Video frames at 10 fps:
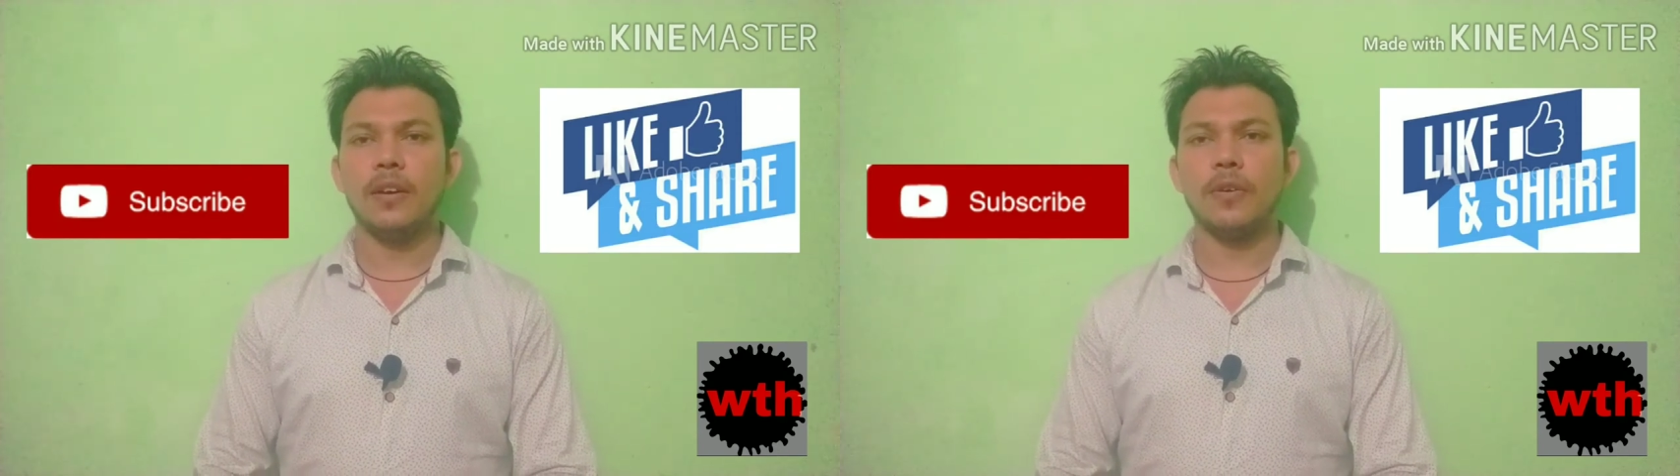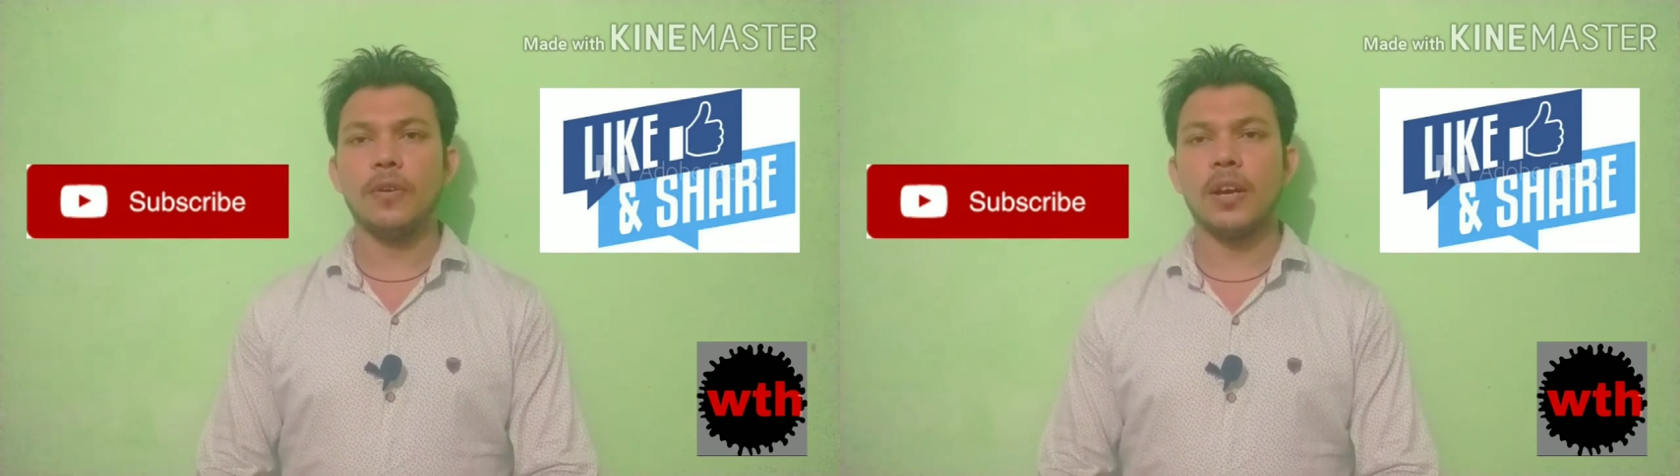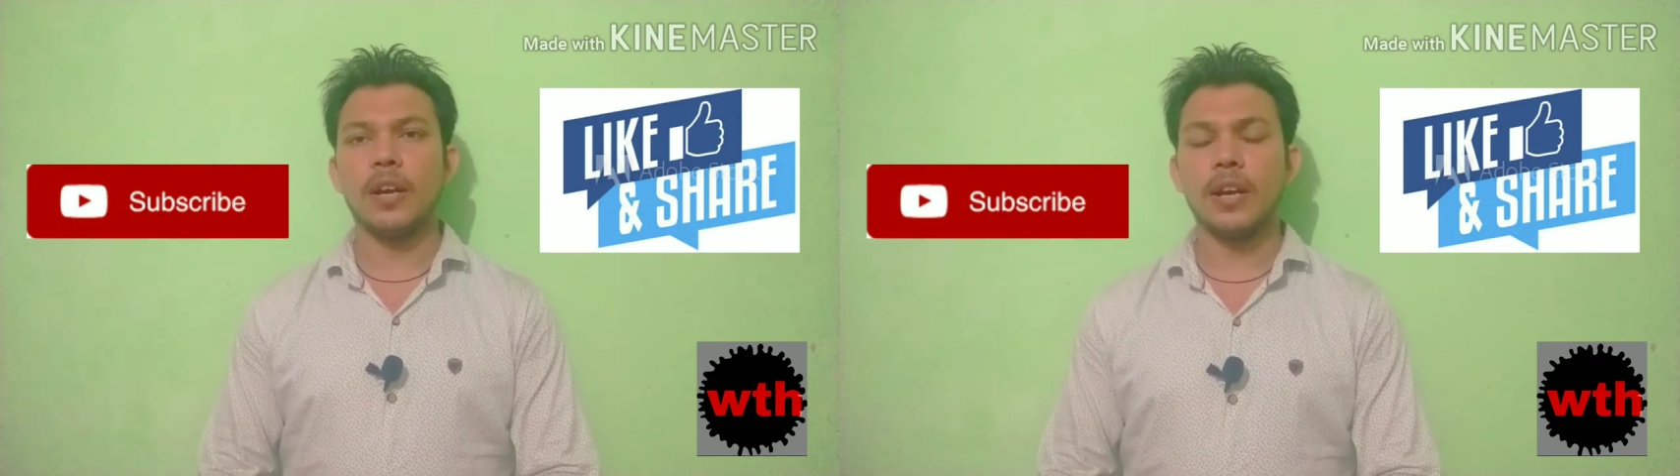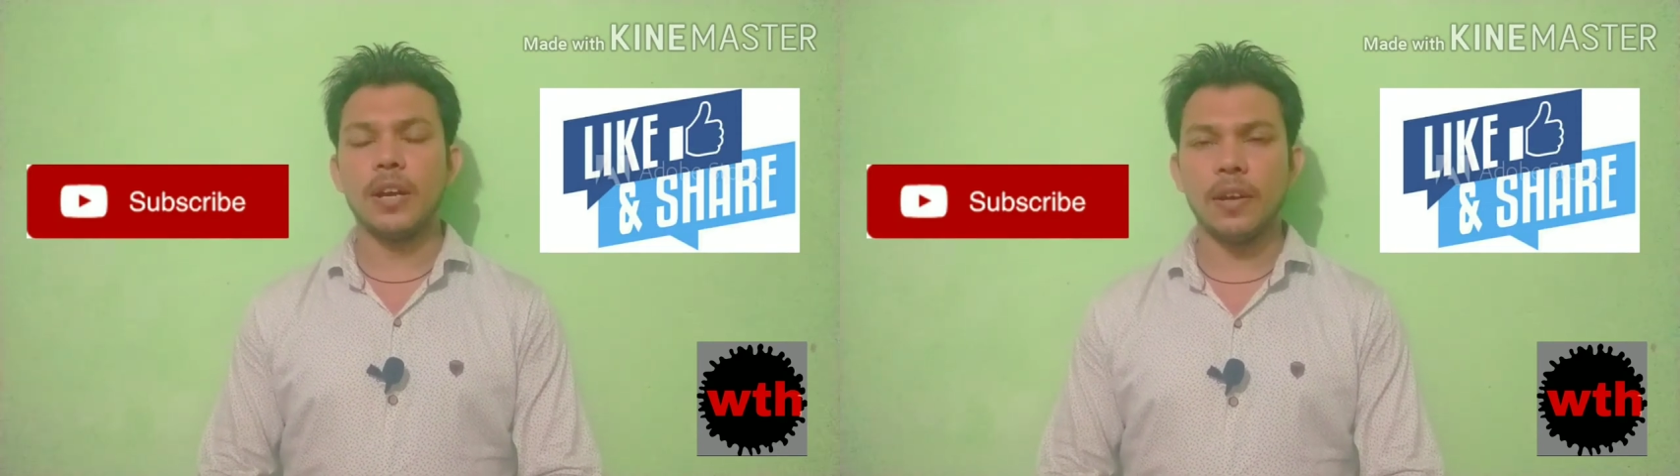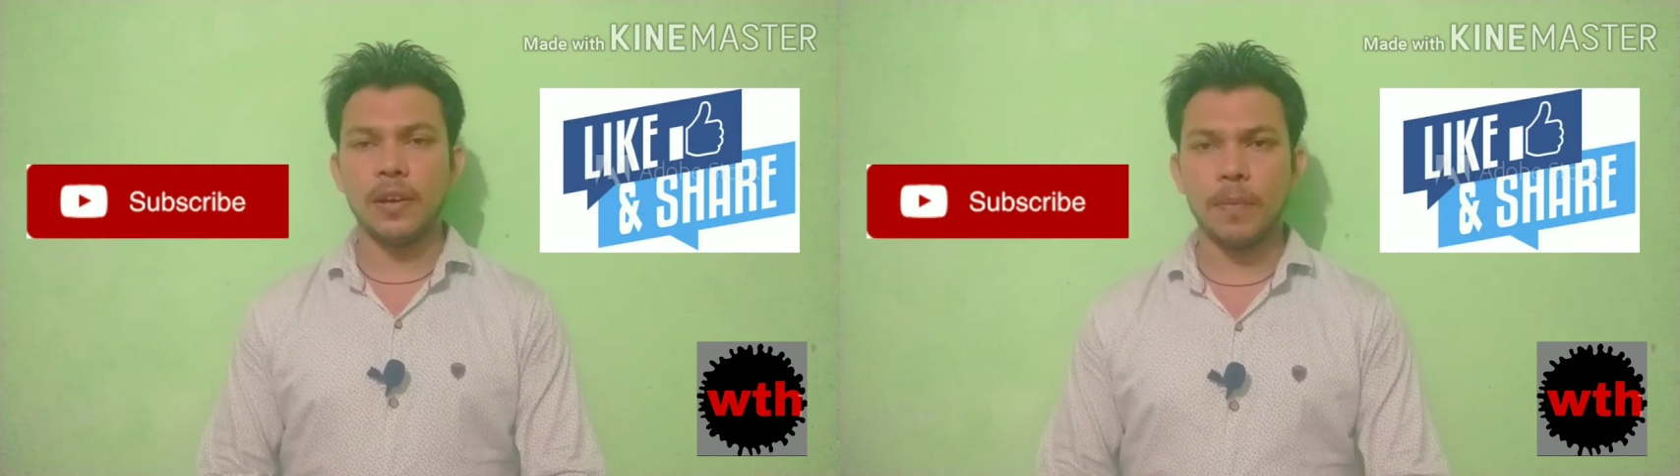और अगर
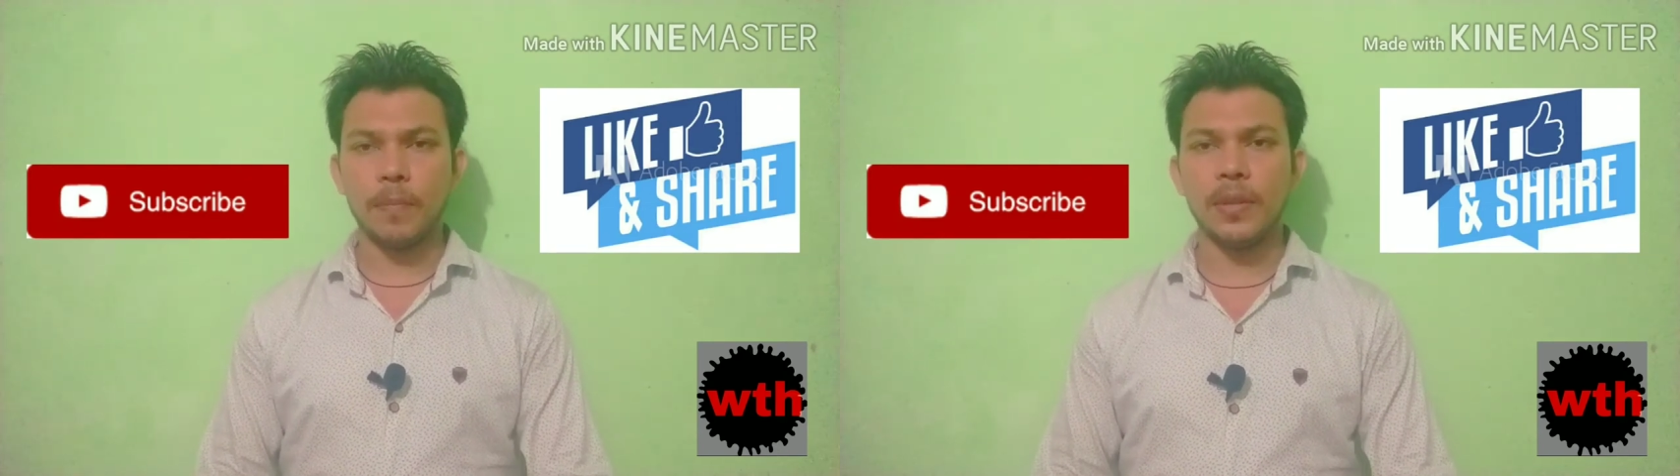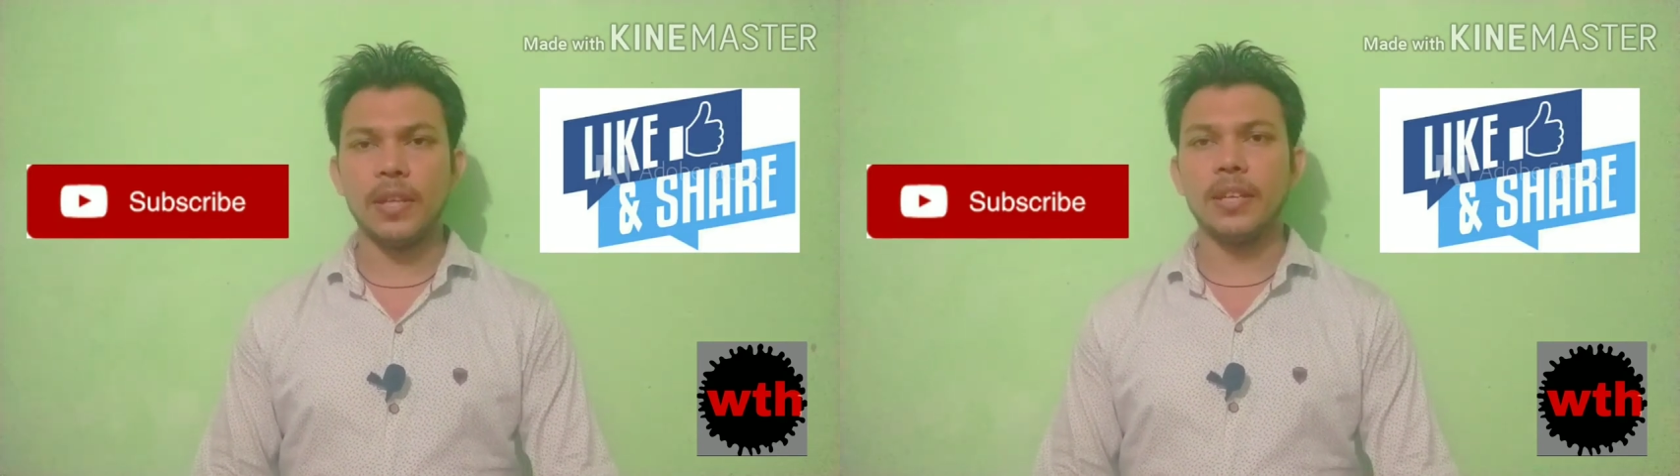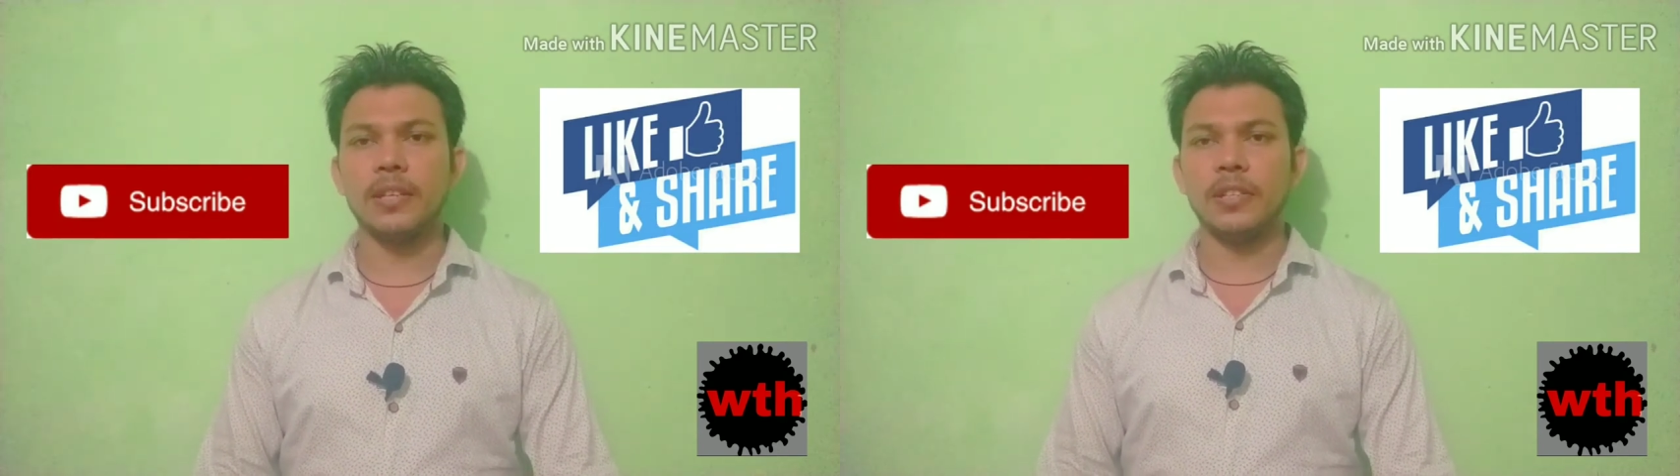आपने